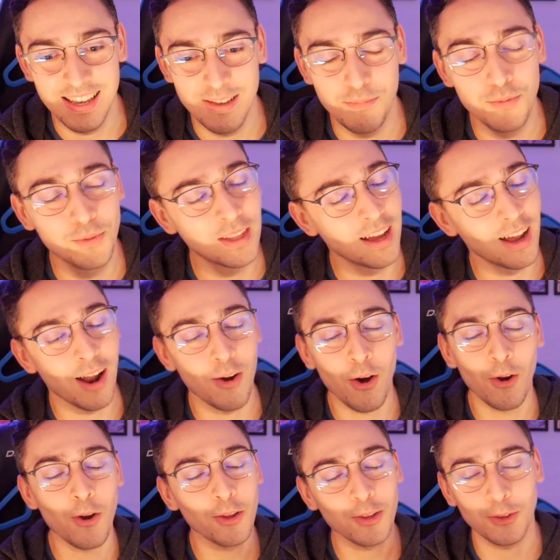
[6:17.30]
Putain, alors
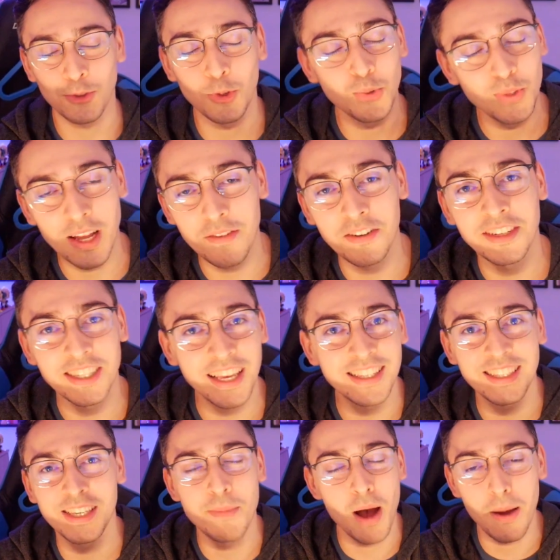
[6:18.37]
l'autre, celui d'avant, qu'est-ce
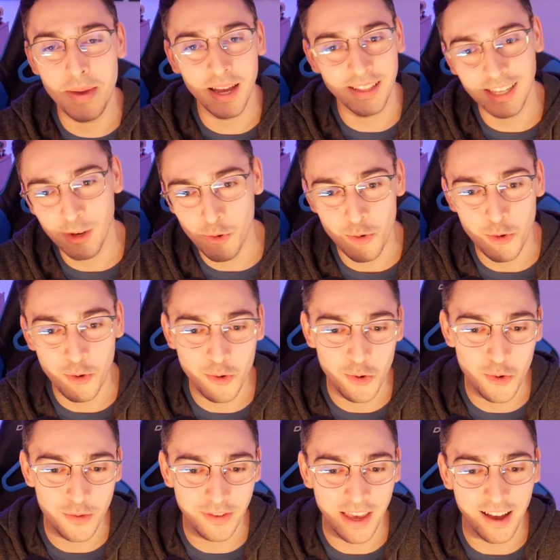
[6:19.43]
qui m'a emmerdé
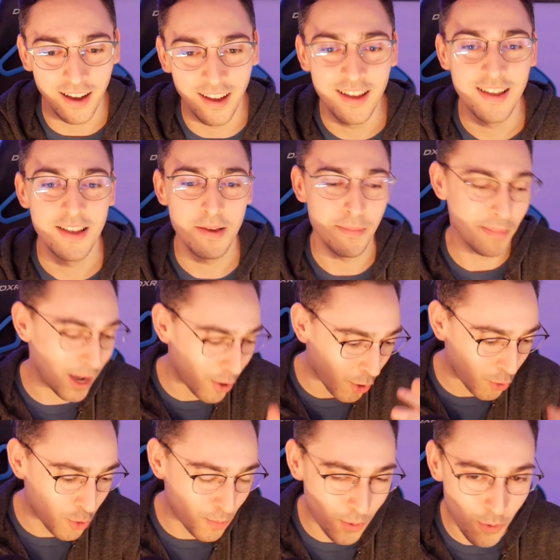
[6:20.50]
le, vert Mais alors
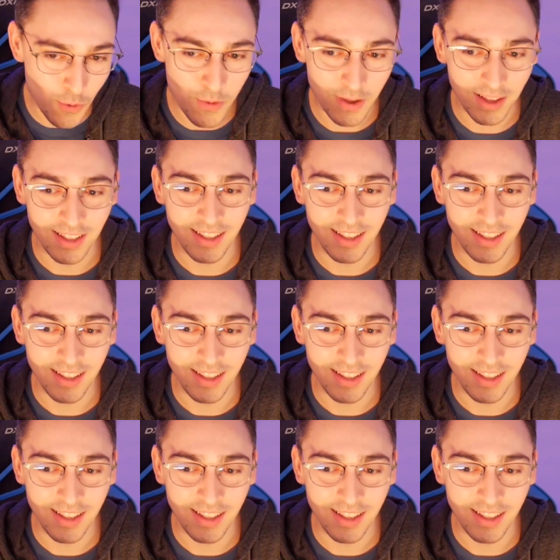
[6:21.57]
le bleu,